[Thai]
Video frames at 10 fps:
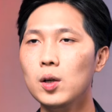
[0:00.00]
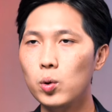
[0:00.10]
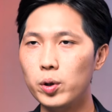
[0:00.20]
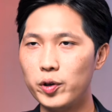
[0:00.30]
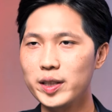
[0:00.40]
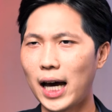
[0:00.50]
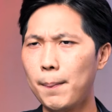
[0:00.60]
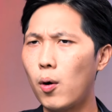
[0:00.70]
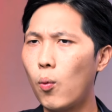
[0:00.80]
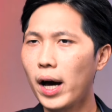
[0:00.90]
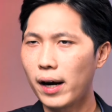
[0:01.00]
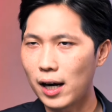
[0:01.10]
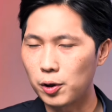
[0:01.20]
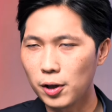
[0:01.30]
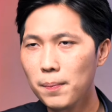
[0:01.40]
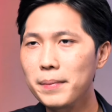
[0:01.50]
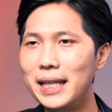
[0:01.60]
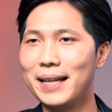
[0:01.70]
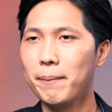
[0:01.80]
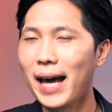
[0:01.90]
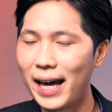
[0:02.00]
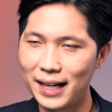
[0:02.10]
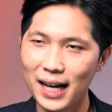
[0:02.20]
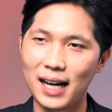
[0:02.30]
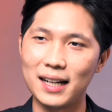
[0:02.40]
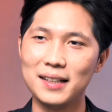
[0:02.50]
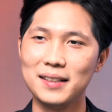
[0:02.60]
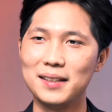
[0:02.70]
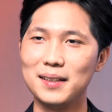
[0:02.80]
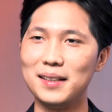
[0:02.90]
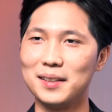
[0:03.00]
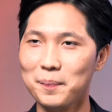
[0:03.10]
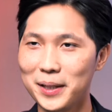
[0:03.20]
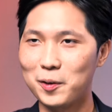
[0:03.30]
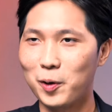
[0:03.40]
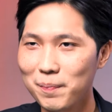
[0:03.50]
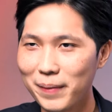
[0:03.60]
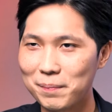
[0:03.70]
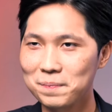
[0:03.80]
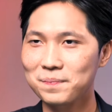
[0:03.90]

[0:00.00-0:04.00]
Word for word: คุณริชาร์ดบอกว่าเราต้องมีแผนการหรือต้องมีโรดแมป